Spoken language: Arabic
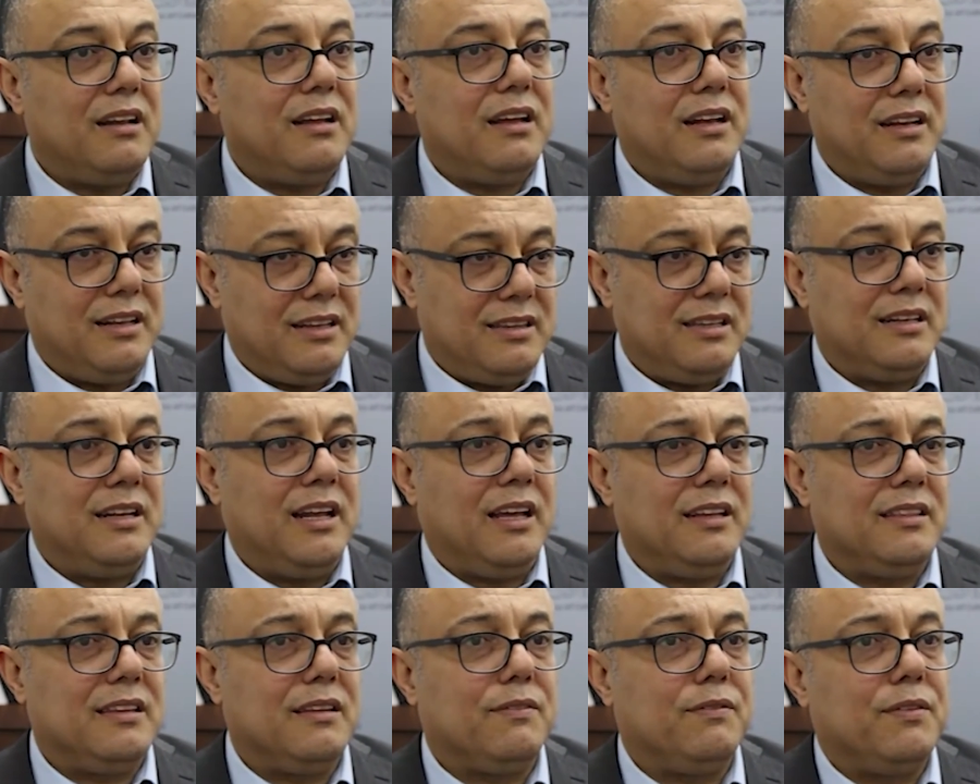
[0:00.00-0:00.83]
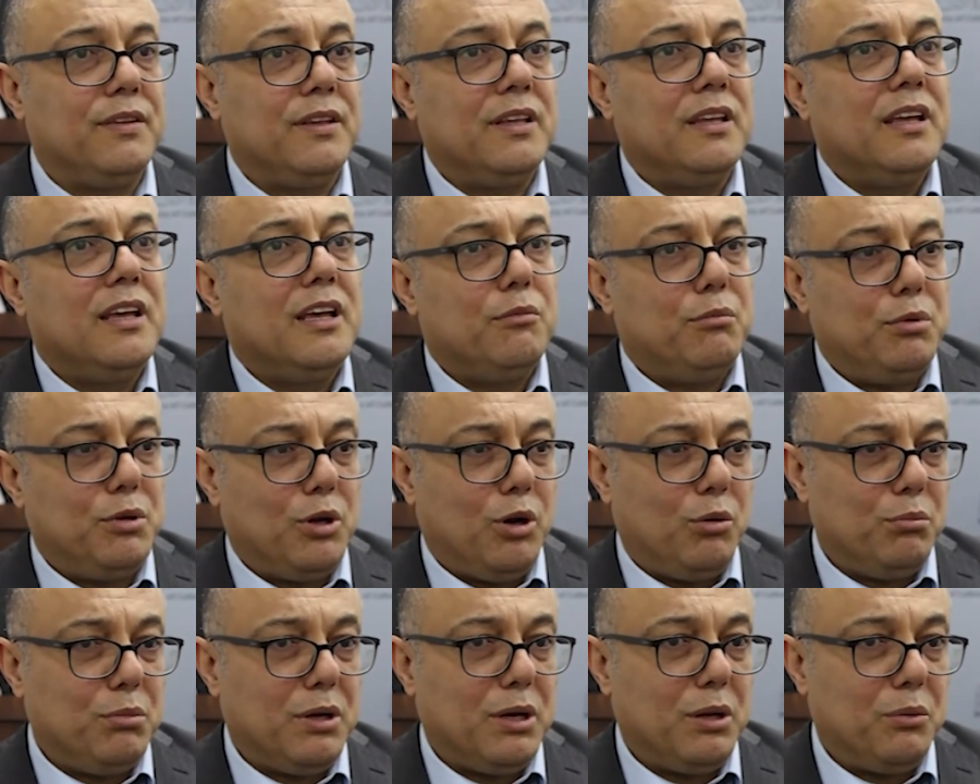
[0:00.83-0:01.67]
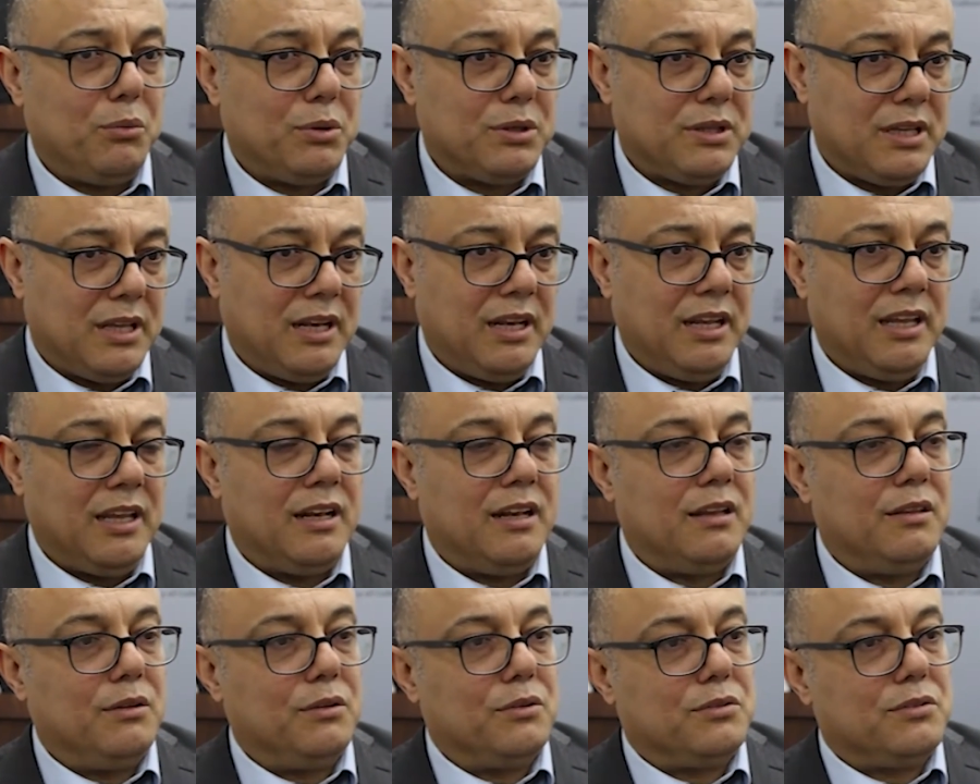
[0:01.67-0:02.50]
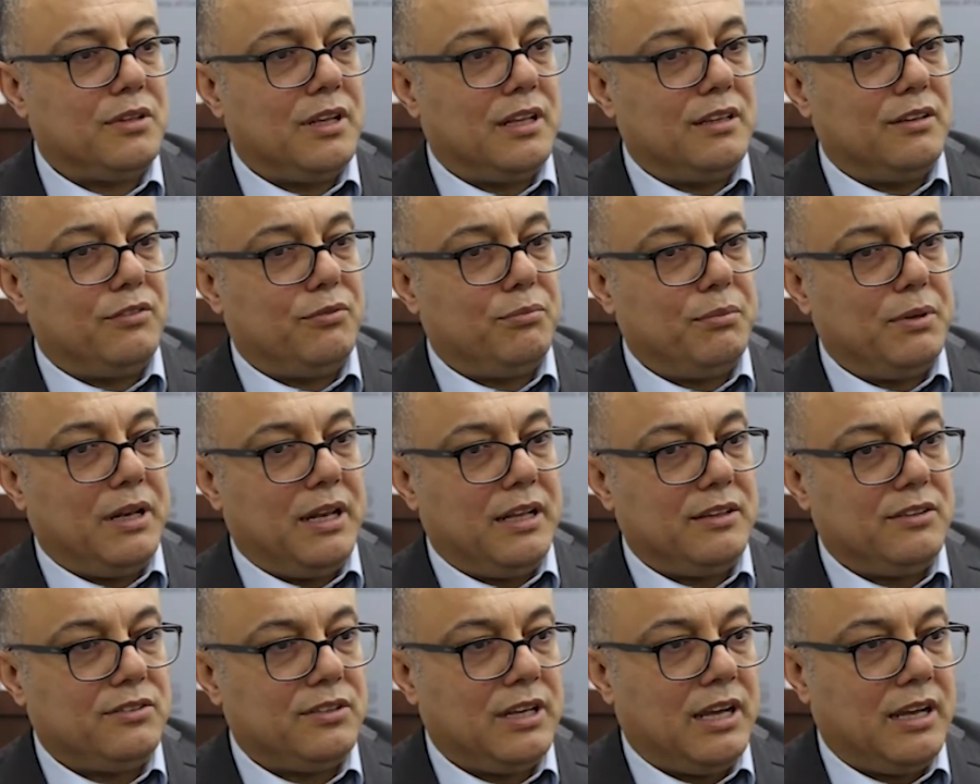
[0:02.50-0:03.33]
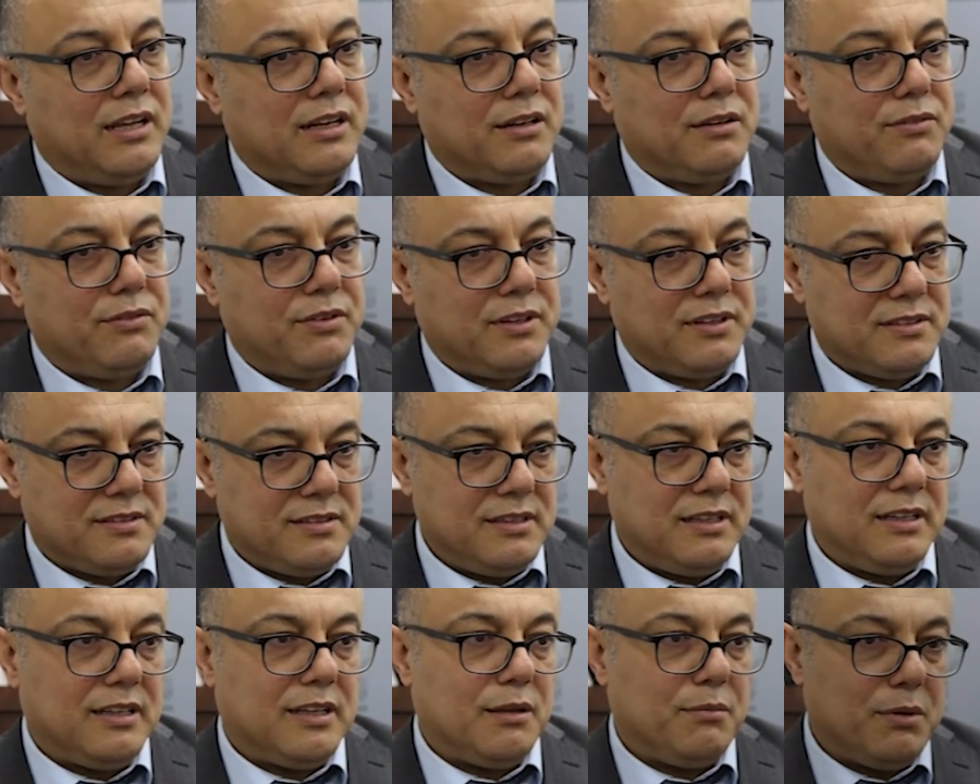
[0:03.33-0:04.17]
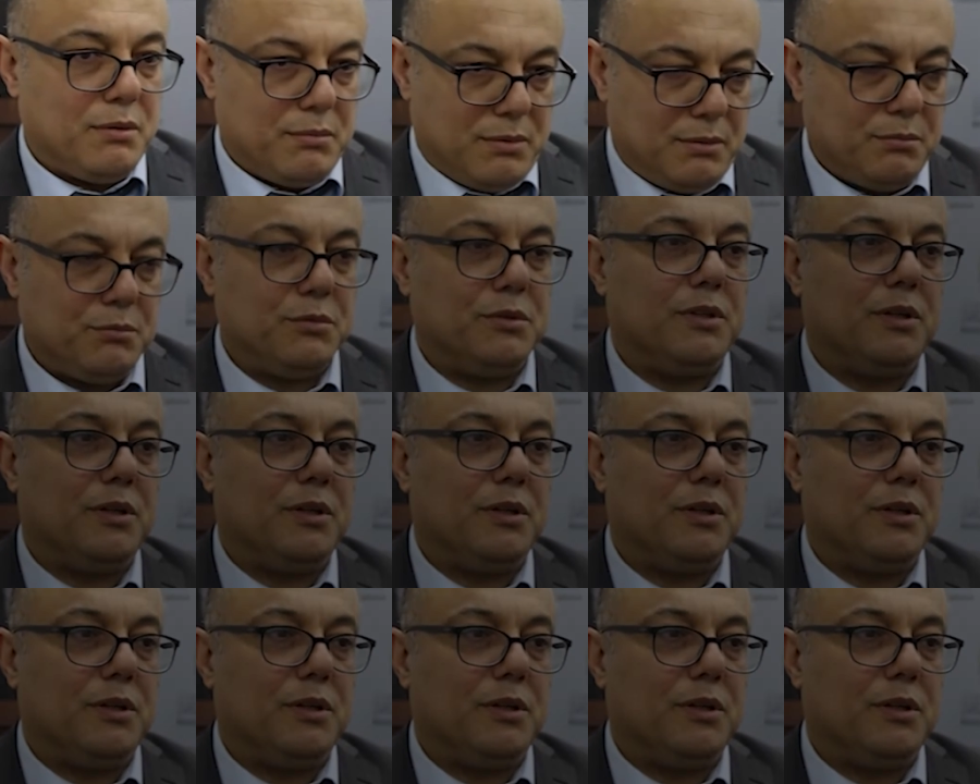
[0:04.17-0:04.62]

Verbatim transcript: الذي نحتفي بيومها الوطني الذي يصادف ميلاد شاعر الفلسطيني الكبير محمود